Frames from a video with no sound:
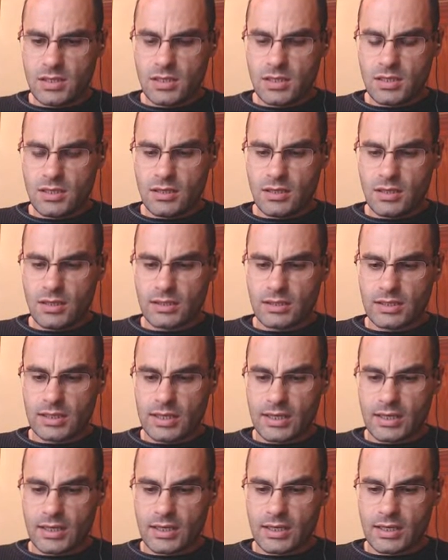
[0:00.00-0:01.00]
15
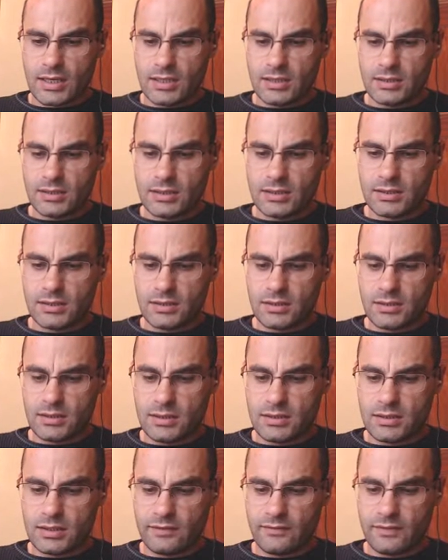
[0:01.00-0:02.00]
descargas,
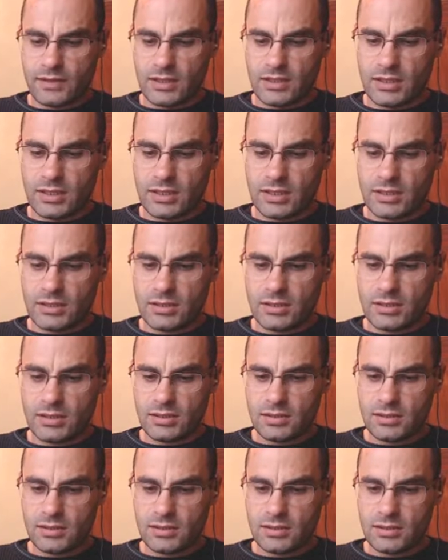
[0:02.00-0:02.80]
16 flechas,